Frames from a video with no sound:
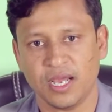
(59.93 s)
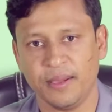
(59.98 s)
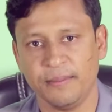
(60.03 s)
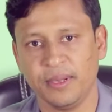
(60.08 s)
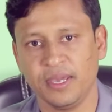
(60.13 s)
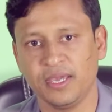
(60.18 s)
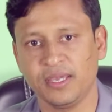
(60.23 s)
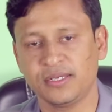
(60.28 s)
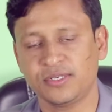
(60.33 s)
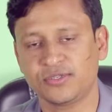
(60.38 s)

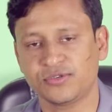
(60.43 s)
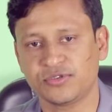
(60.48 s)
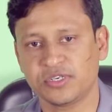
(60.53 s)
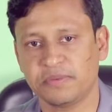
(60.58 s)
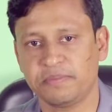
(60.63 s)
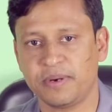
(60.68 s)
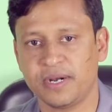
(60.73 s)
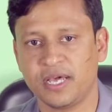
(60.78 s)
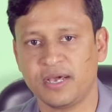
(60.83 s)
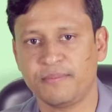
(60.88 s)
আমি
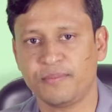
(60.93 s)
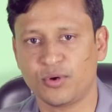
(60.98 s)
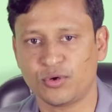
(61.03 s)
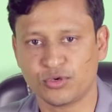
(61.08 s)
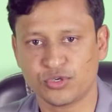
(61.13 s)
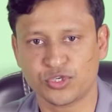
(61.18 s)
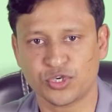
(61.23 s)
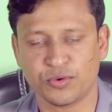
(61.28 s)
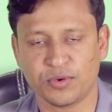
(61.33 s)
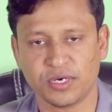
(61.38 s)
টুঙ্গিপাড়া
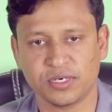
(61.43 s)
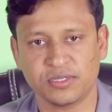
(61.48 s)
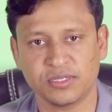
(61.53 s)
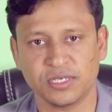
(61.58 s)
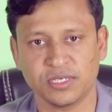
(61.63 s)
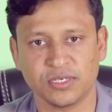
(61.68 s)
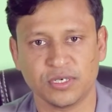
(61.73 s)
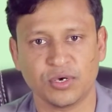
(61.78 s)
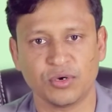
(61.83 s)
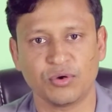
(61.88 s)
পৌরসভার
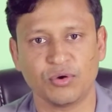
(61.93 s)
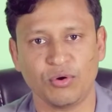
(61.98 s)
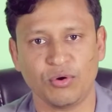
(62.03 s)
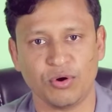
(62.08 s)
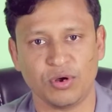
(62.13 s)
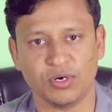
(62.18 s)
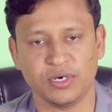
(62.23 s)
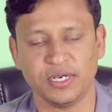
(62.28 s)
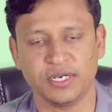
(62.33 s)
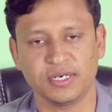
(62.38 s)
তিন নং
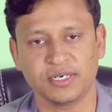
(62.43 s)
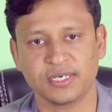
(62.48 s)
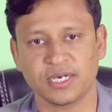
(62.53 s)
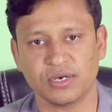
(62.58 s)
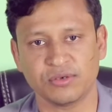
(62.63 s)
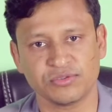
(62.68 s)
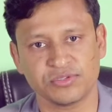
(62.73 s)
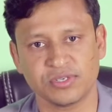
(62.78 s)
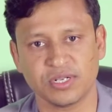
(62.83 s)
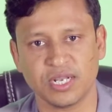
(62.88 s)
ওয়ার্ডের
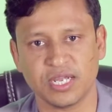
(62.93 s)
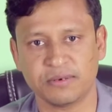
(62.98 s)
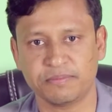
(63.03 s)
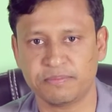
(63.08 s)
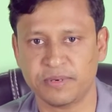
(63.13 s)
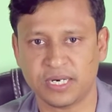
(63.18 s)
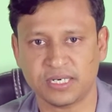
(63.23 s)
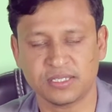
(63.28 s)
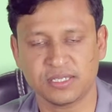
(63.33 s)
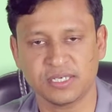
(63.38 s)
কাউন্সিলর
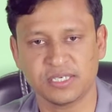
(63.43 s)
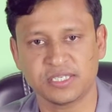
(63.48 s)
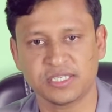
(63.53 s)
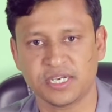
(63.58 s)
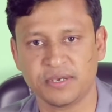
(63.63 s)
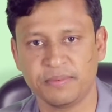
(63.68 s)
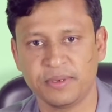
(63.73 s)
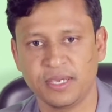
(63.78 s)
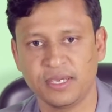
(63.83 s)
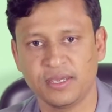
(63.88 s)
প্রার্থী
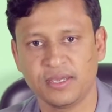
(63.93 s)
হিসাবে